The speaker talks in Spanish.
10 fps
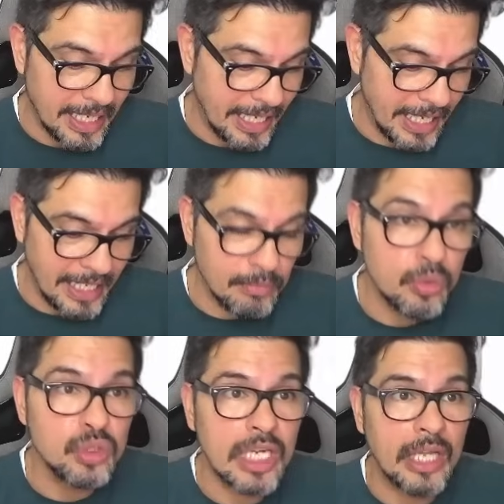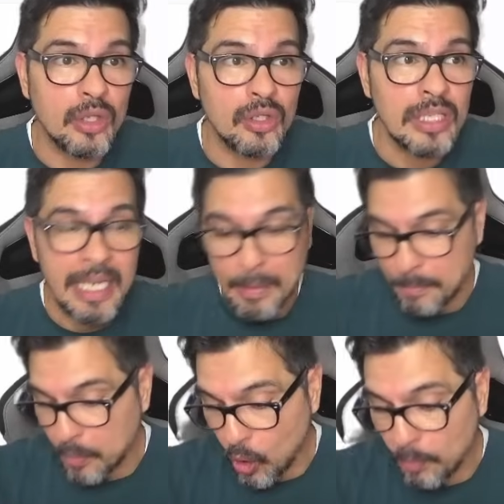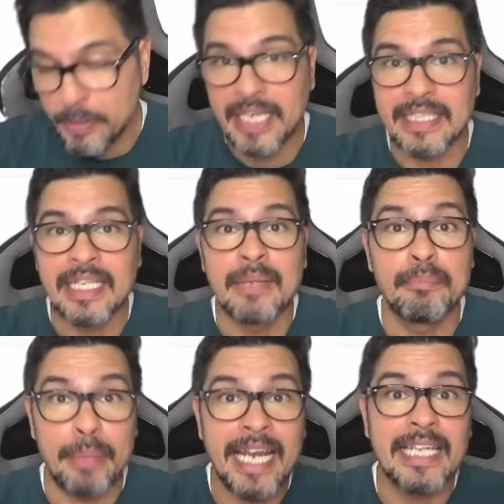en el buscador copian, pegan,